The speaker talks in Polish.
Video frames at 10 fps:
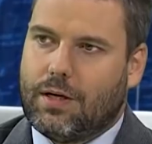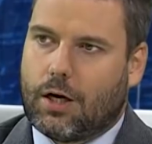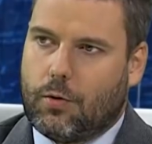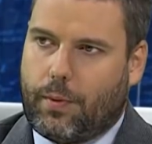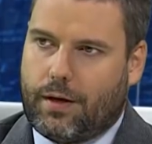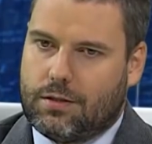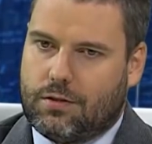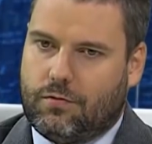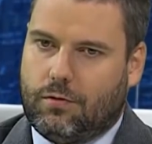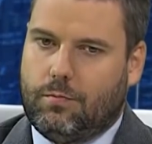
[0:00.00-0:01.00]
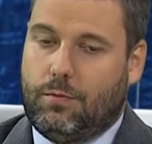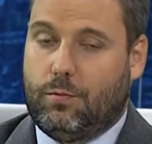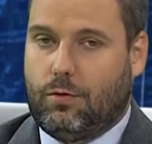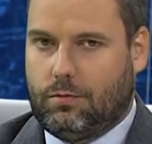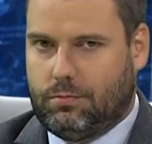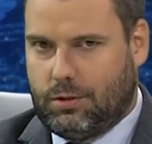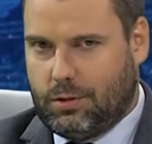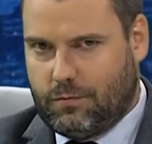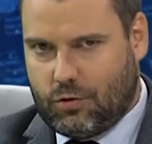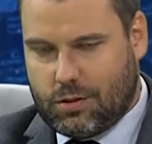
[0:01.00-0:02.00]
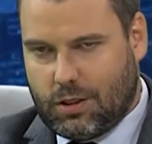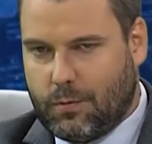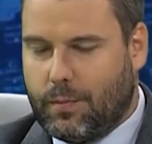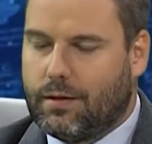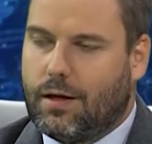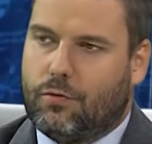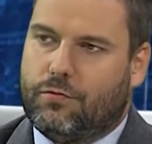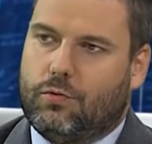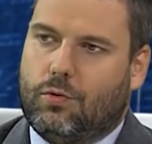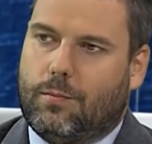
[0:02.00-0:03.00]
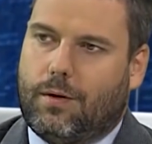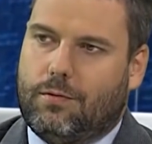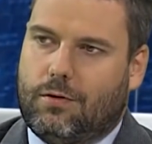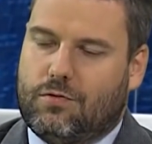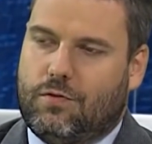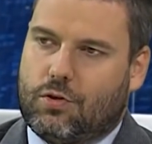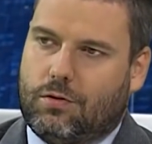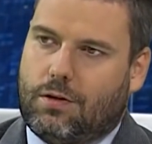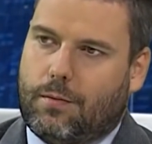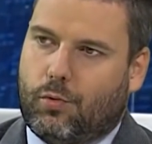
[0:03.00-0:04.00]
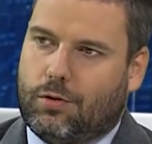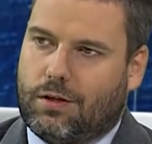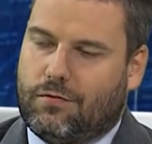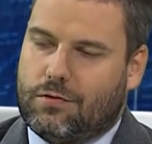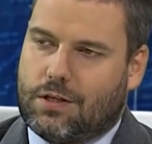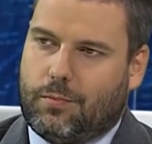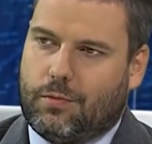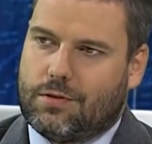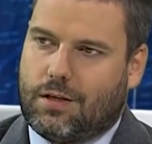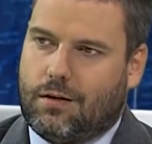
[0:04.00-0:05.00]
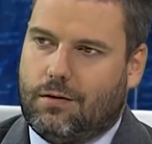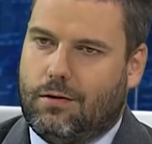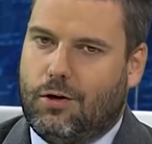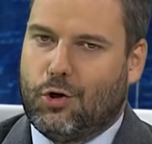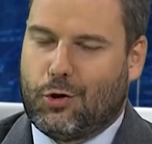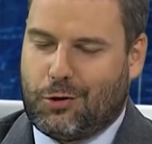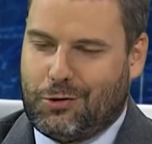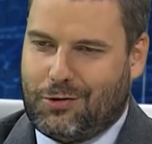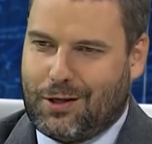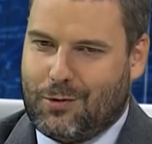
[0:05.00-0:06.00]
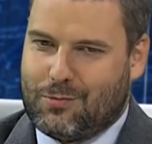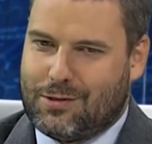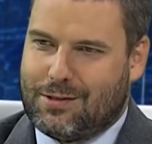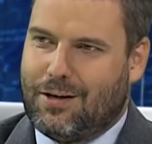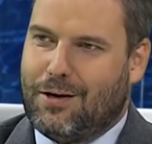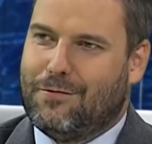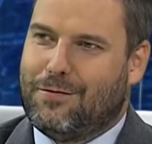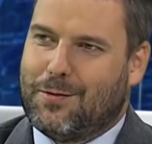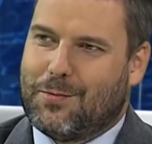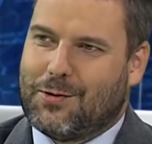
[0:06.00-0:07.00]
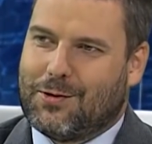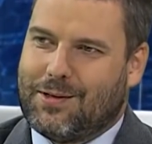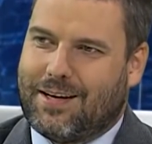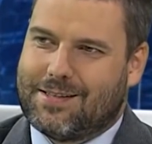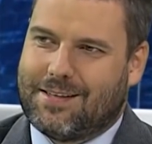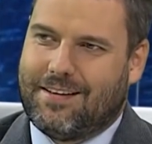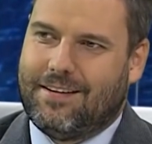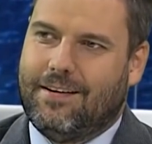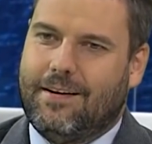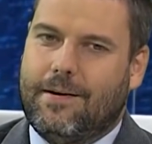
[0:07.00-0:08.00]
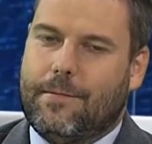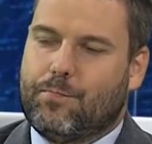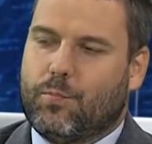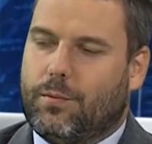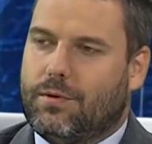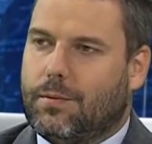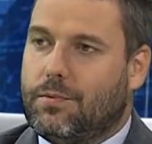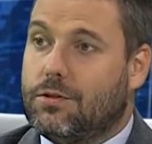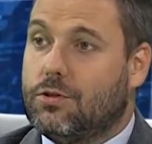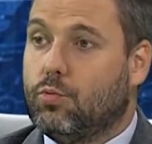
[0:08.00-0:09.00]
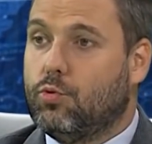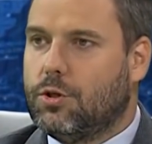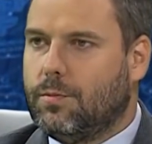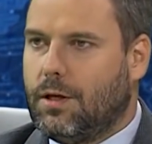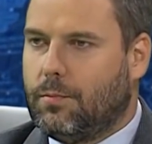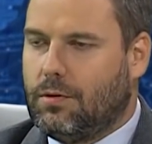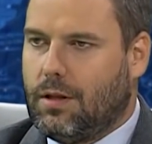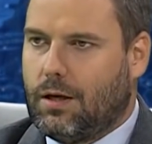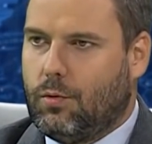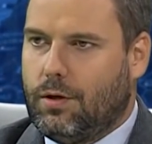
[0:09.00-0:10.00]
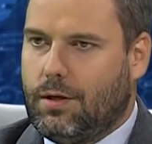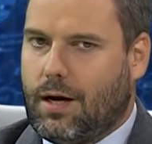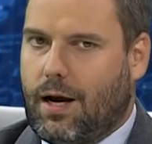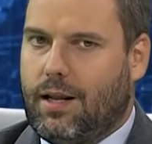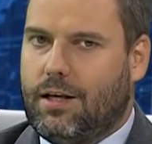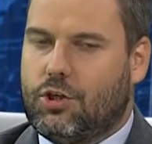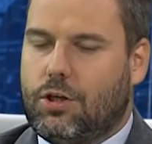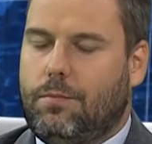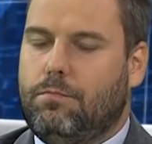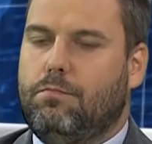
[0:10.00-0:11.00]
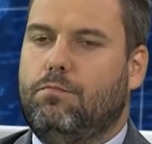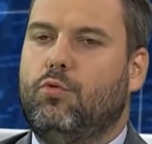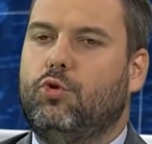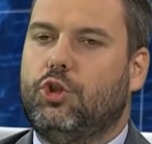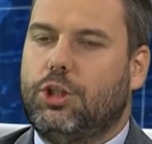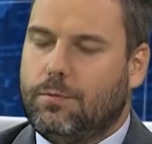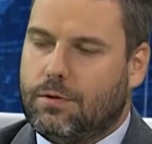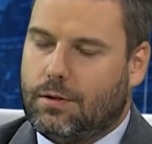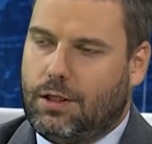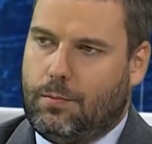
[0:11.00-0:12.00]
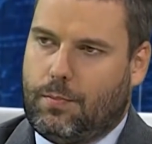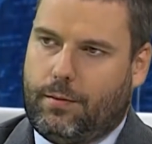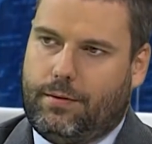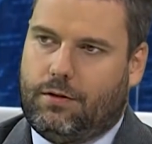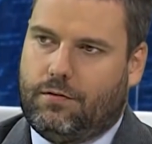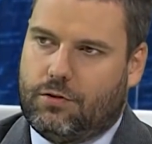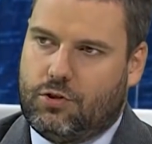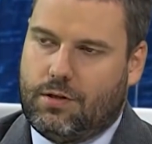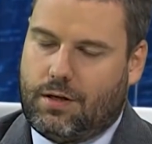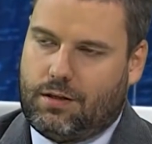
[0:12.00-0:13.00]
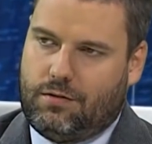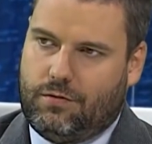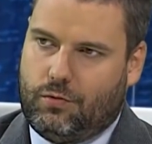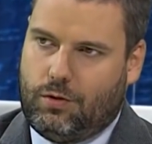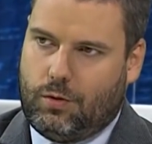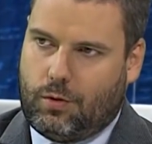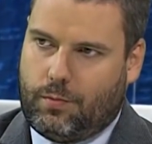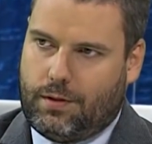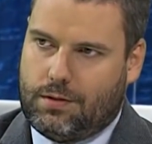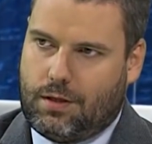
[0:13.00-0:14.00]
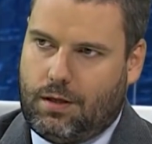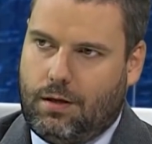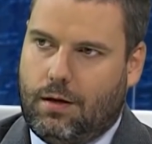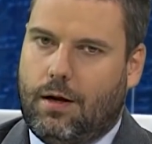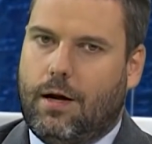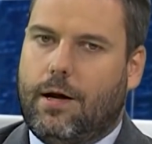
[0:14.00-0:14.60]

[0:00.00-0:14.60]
my, jako państwo, mimo tych wszystkich banerów, które mamy rozwieszone na płotach Wojska Polskiego, chronionego przez firmy ochroniarskie, mamy napisy: Służymy niepodległej, ale jeśli musimy implementować dyrektywy Unii Europejskiej,